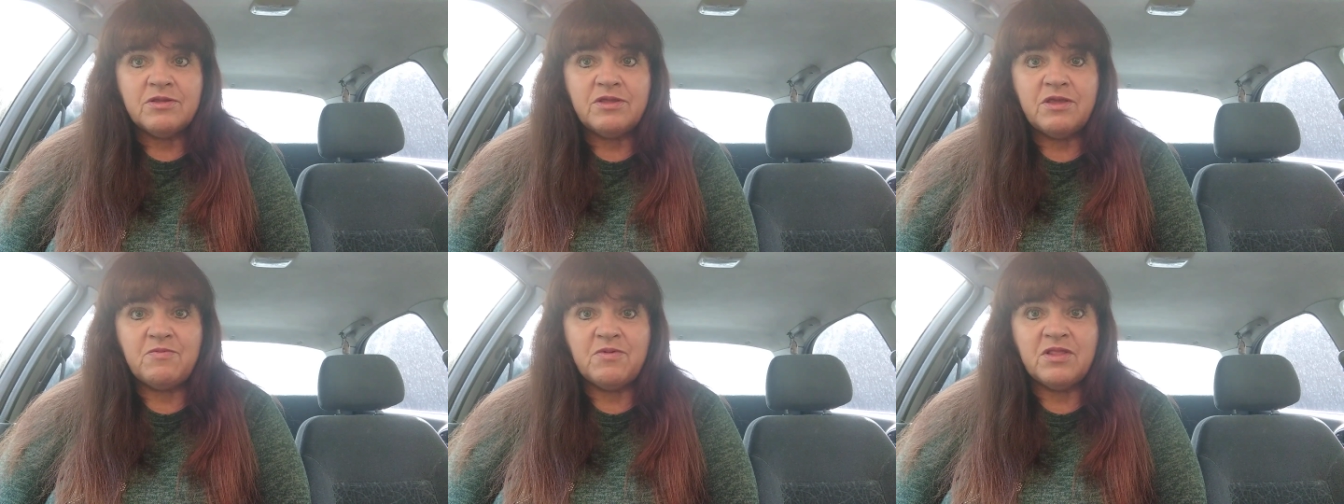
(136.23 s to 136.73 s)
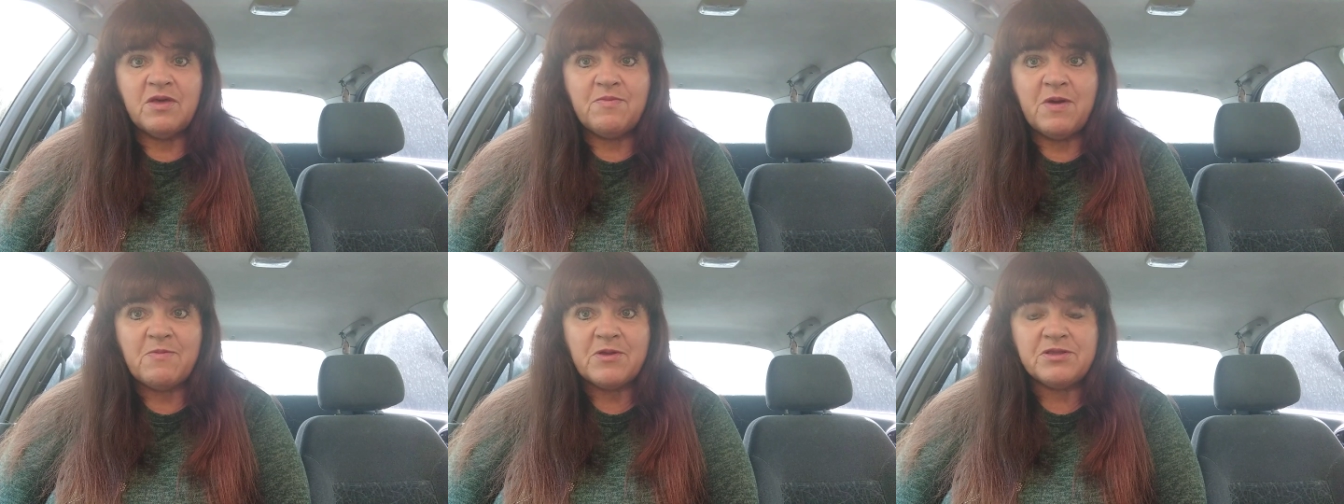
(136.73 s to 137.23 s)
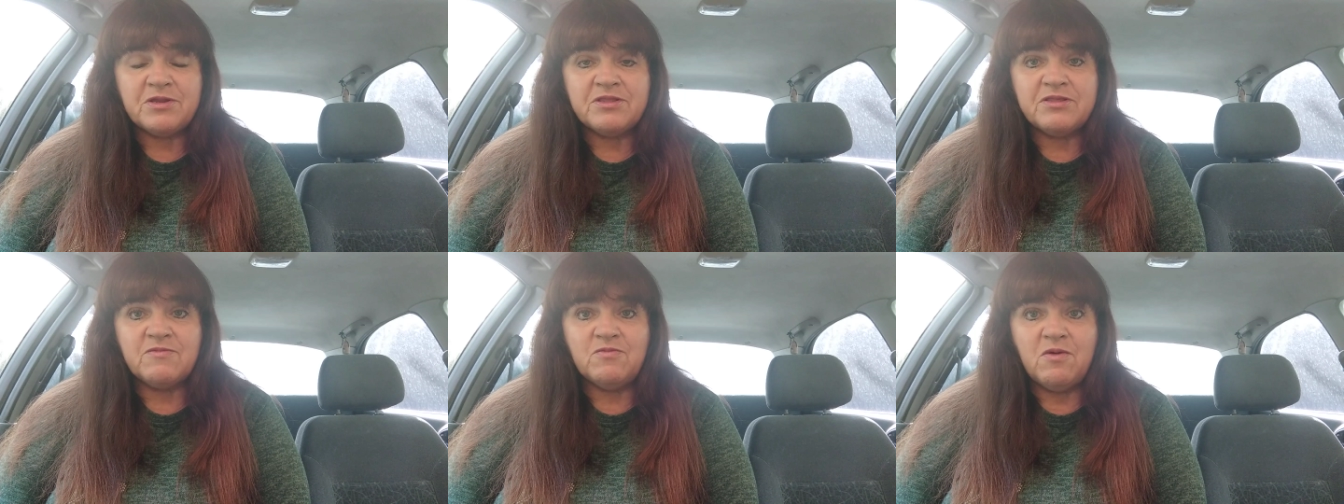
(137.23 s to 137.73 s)
Ей было папа
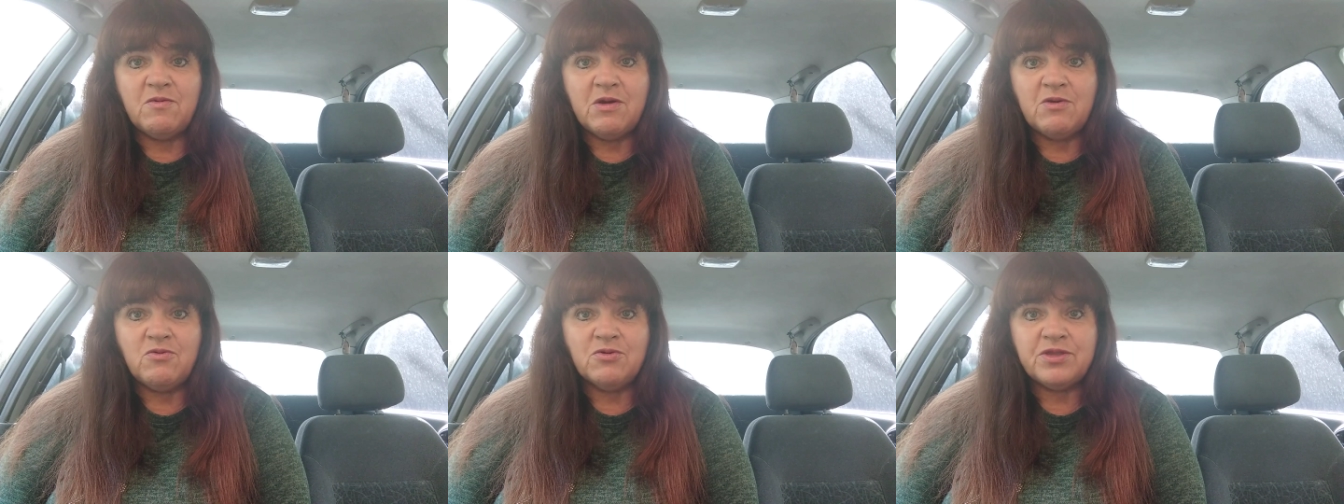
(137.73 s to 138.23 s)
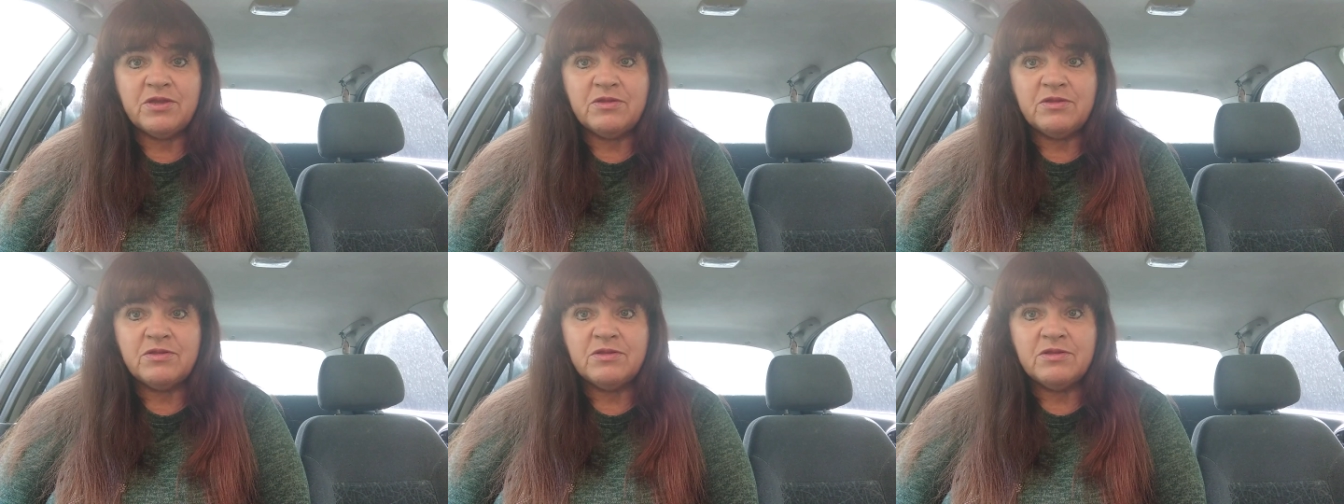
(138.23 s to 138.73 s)
37-го года,